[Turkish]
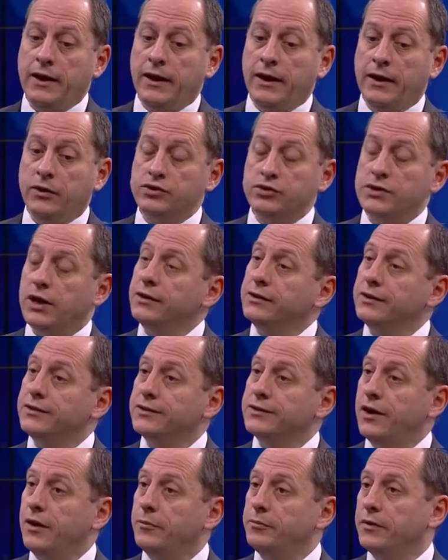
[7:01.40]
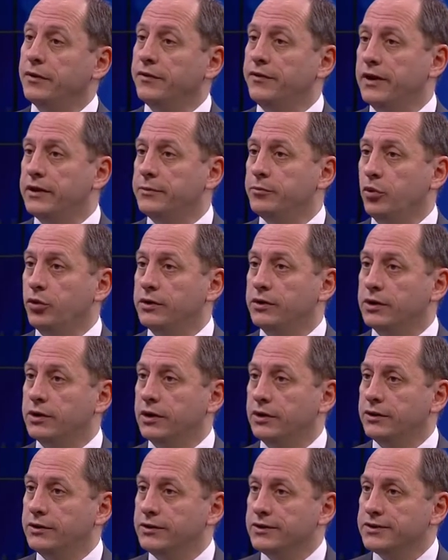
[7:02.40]
E, özellikle Trump'la FED
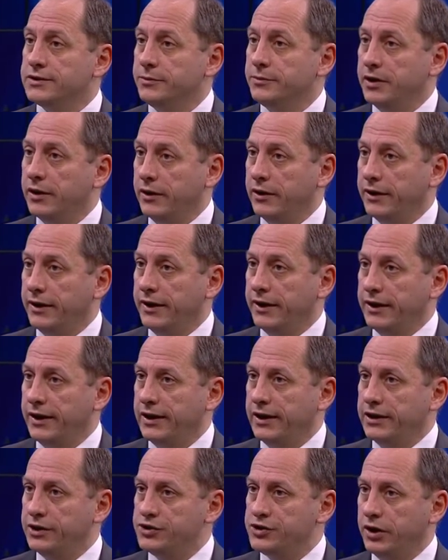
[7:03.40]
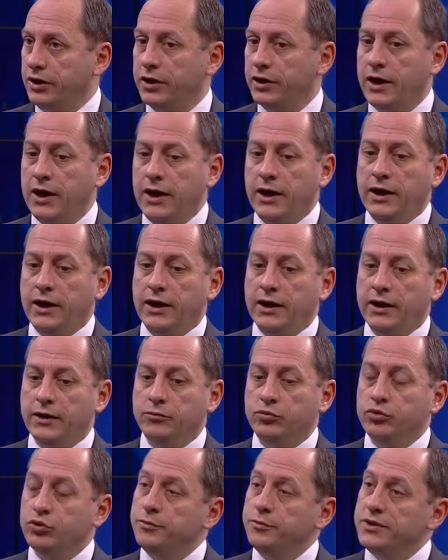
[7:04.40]
politikaları nasıl bir araya gelecek?
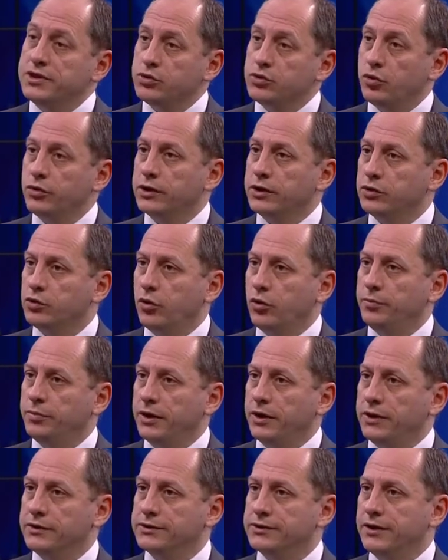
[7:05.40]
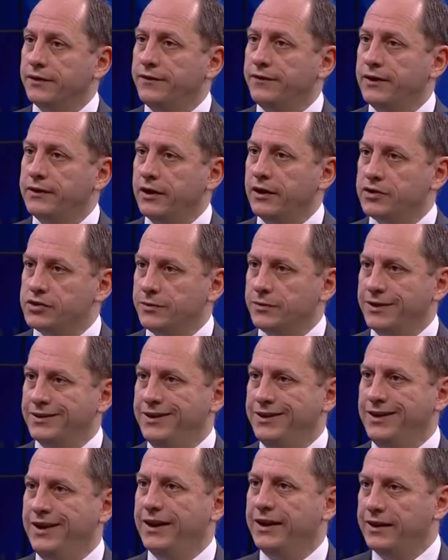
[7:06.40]
E, bunu bir sonraki toplantıda FED acaba
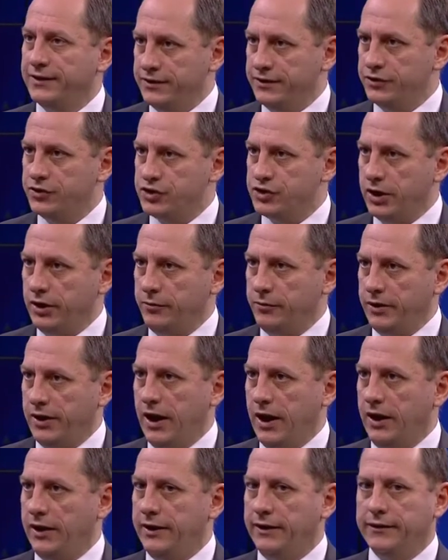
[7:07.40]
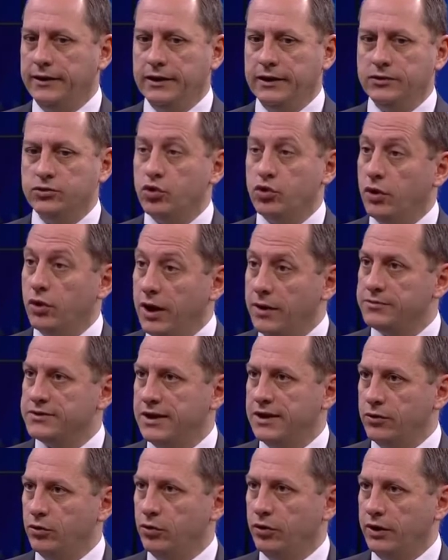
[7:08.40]
dile getirecek mi? Yani e,
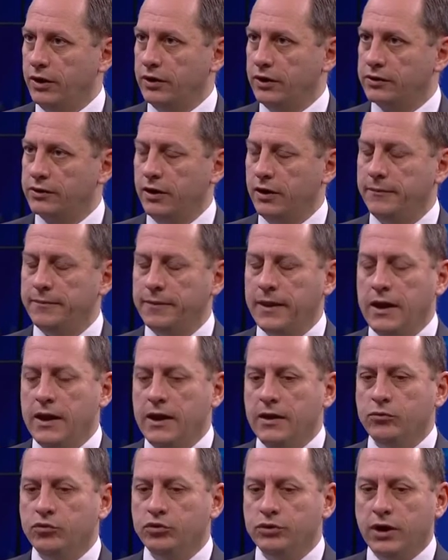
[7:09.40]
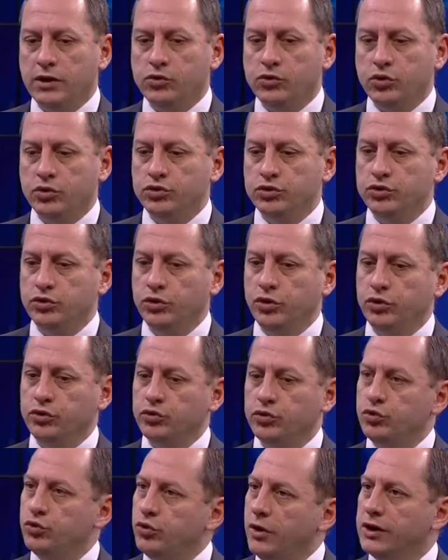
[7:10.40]
söylemsel olarak da. Bunlar
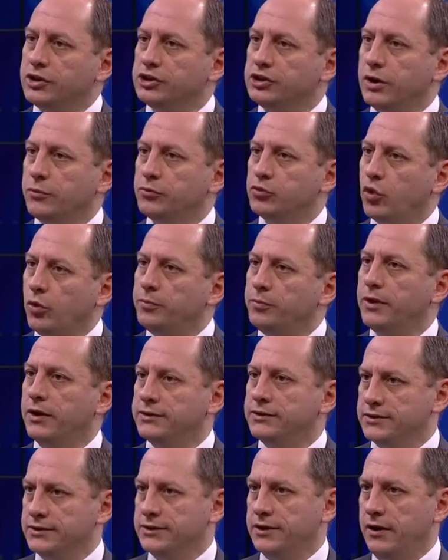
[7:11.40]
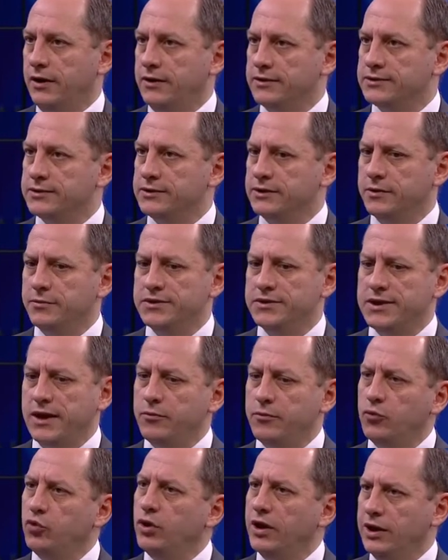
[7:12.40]
konuşuluyordu. Dün akşam toplantıda aslında biz
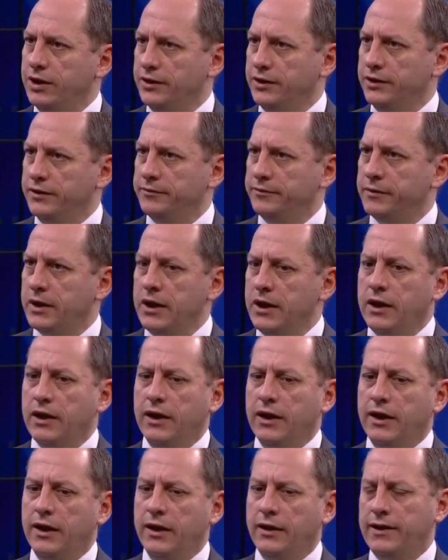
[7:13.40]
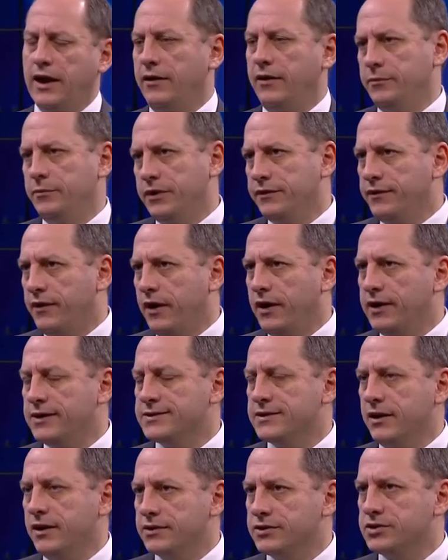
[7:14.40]
hem üyelerin e, yani bir
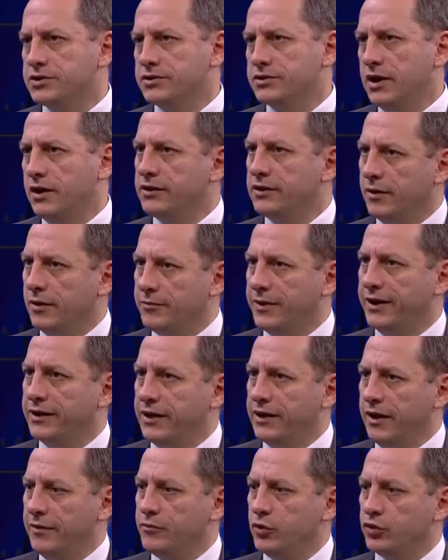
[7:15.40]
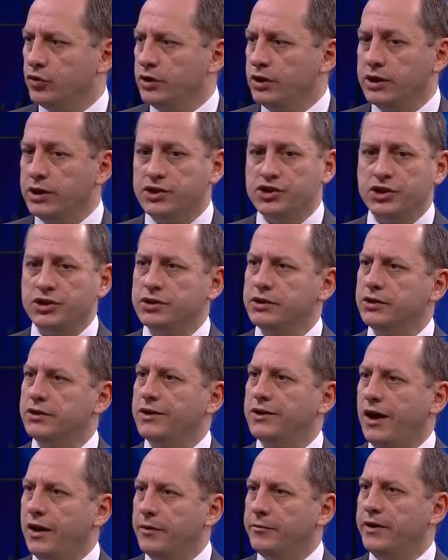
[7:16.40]
faiz artışı zaten beklenmiyordu ki çeşitli
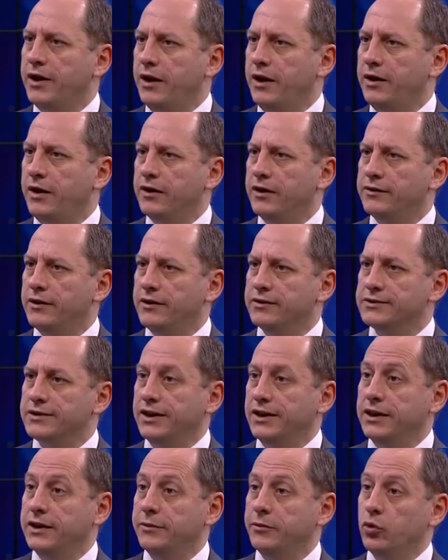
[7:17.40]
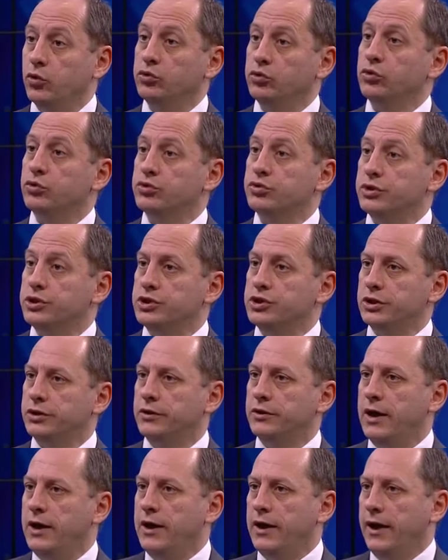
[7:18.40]
terminallerde aslında 2019
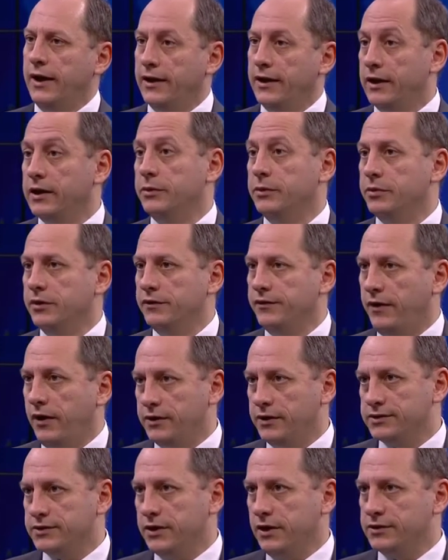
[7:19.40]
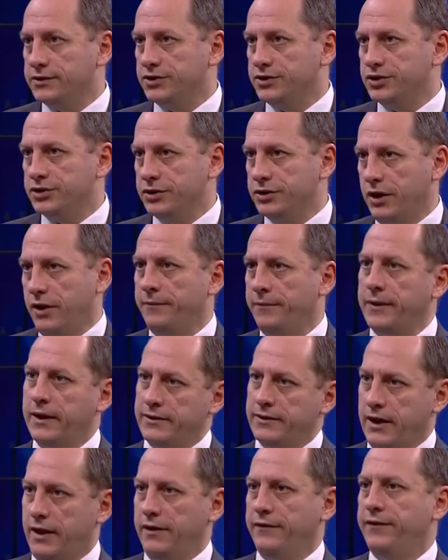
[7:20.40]
için herhangi bir faiz artışı da
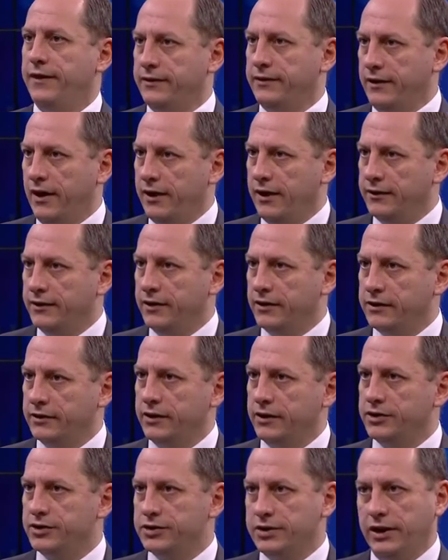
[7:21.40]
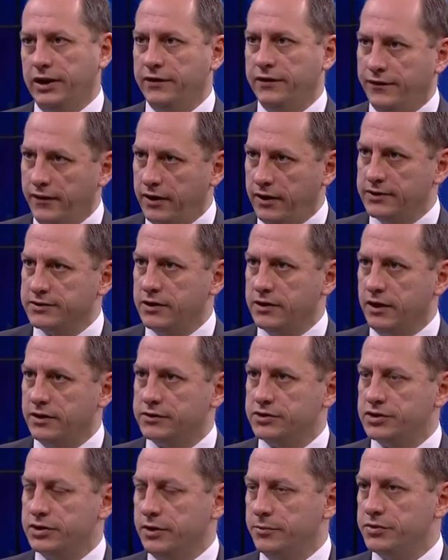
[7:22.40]
yani FED her ne kadar işte iki faiz
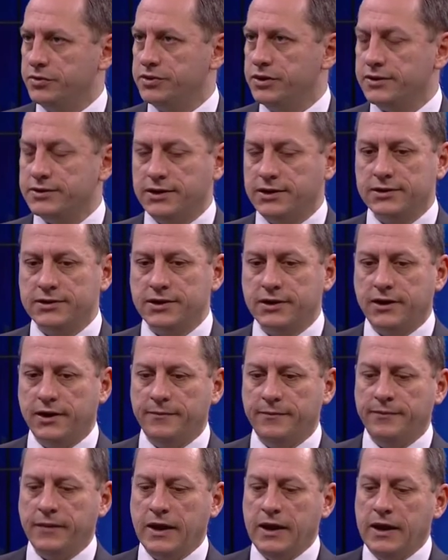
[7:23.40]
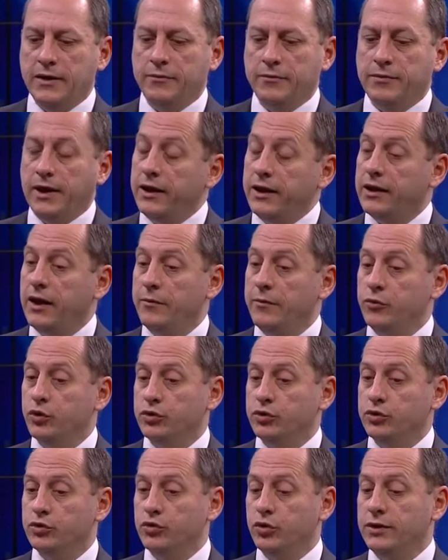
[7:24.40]
artışı yapacağız dese de
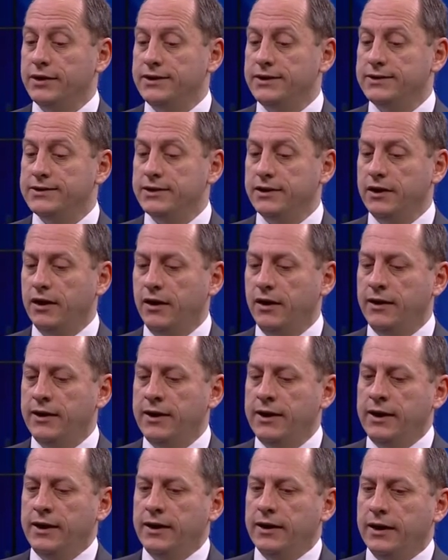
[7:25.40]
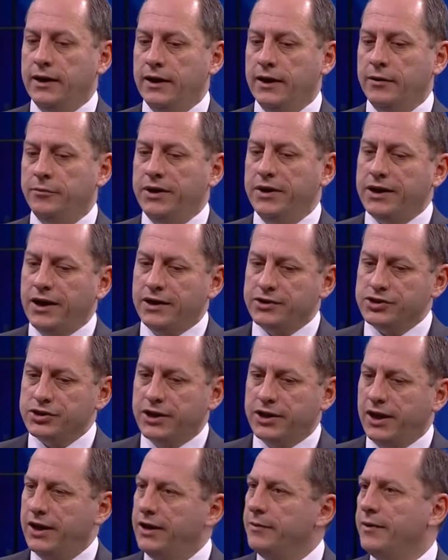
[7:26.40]
beklenmiyordu. Dolayısıyla e, birkaç
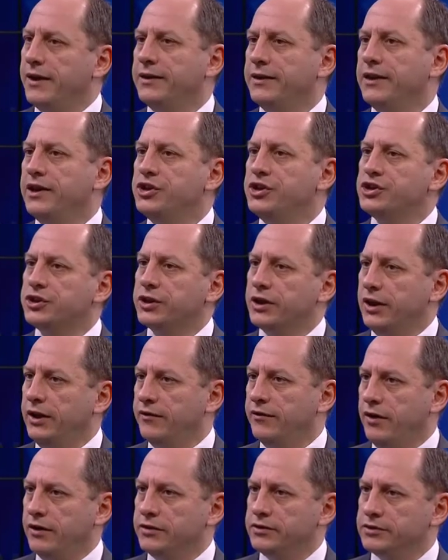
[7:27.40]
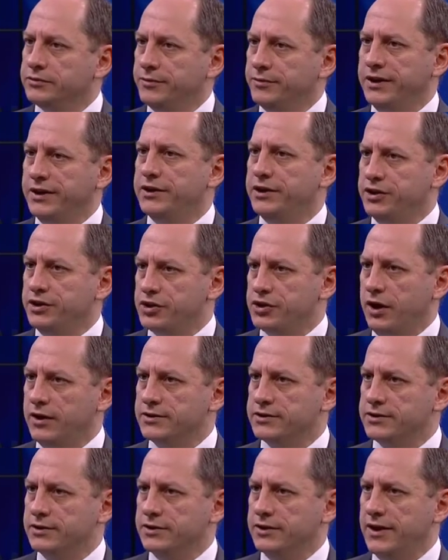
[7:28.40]
kelime değişikliği var metin
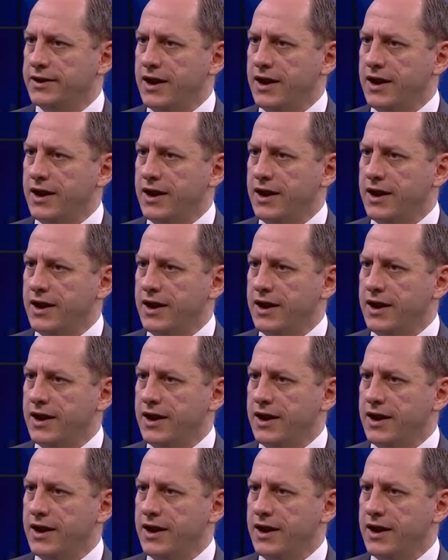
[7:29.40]
içerisinde.